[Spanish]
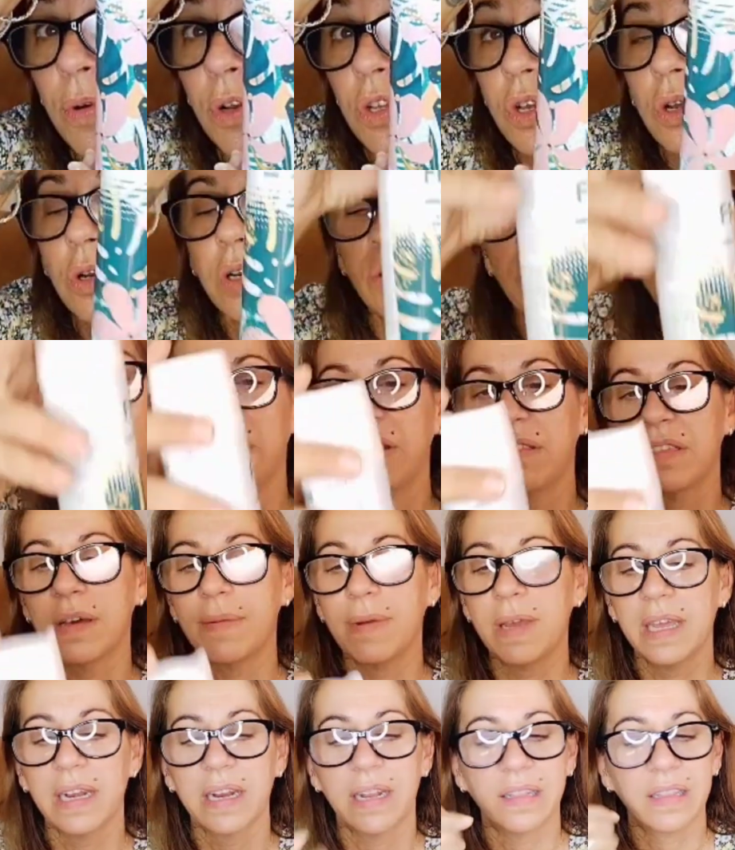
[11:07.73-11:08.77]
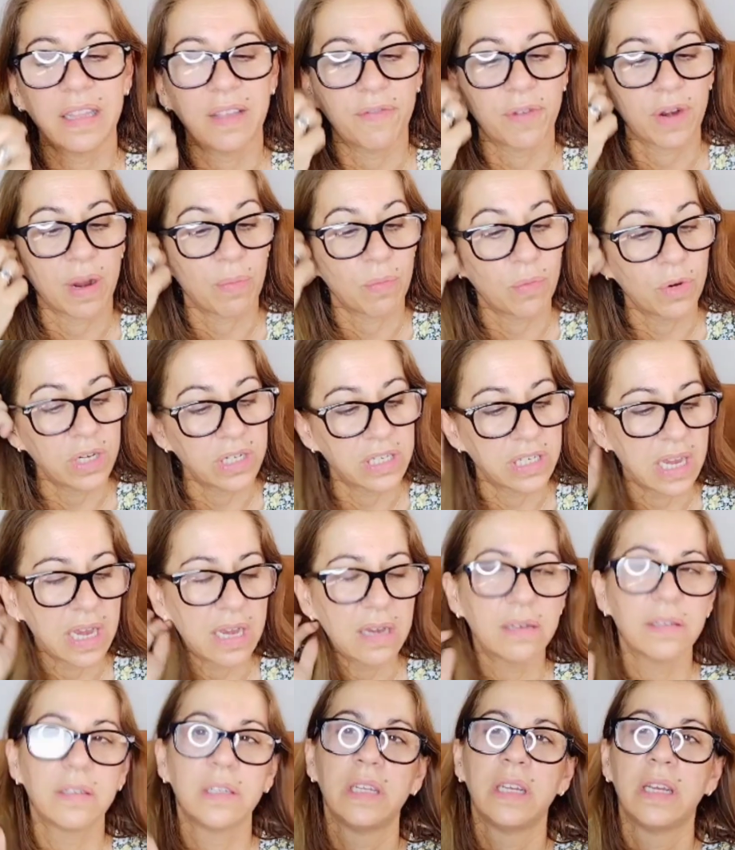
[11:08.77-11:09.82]
yo el que utilizaba era el de
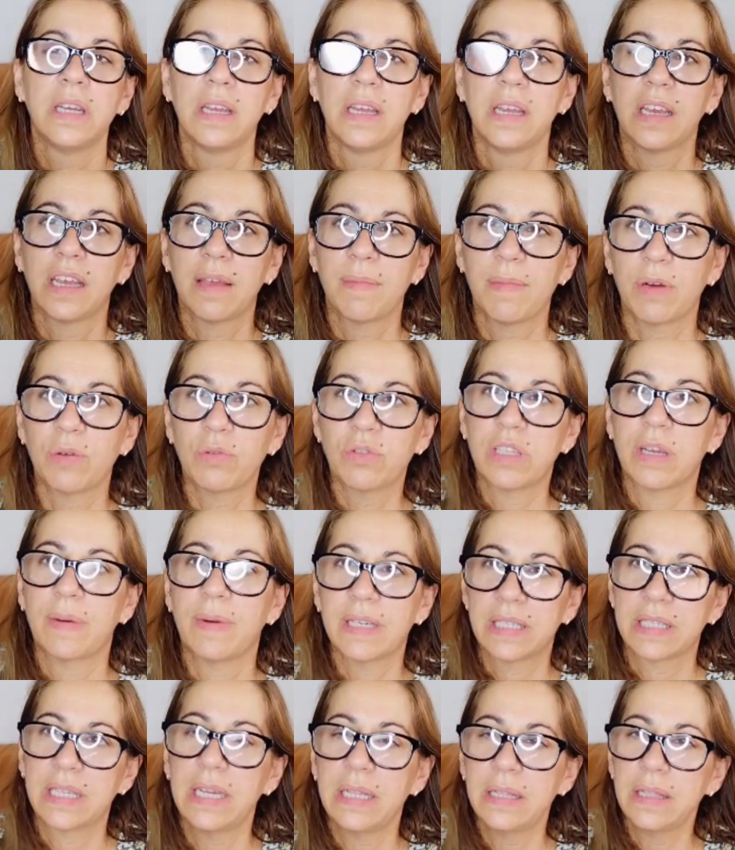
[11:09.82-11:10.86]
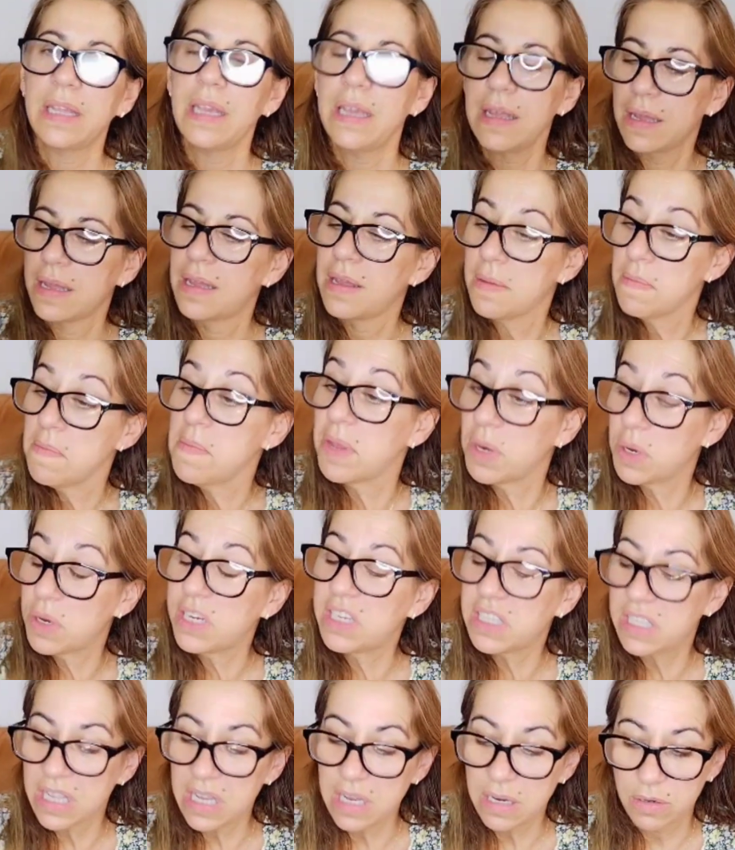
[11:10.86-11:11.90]
frambuesa, que me gusta bastante, pero
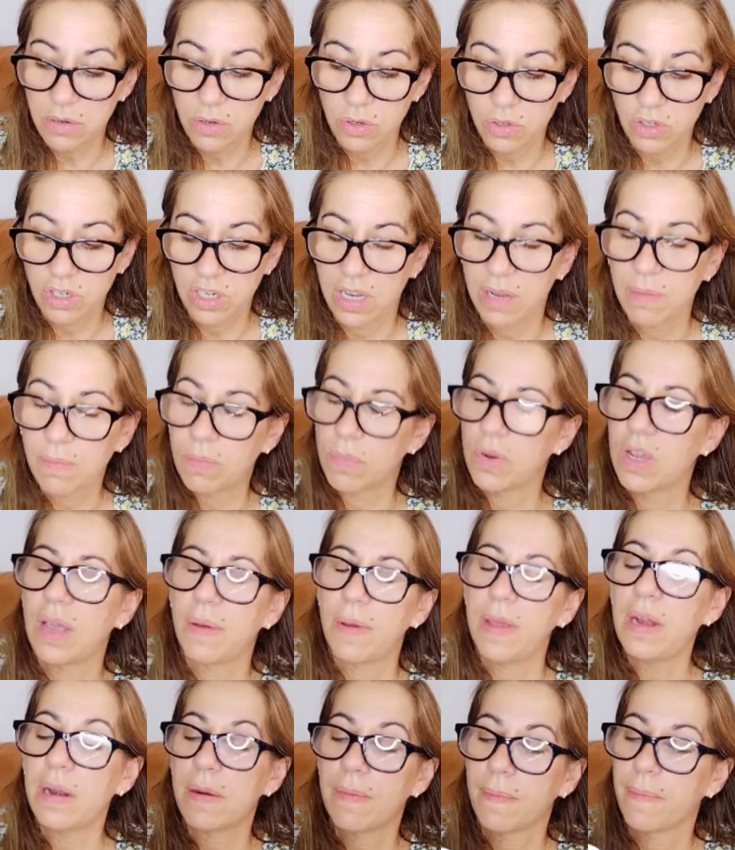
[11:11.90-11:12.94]
este no sé, voy a ver.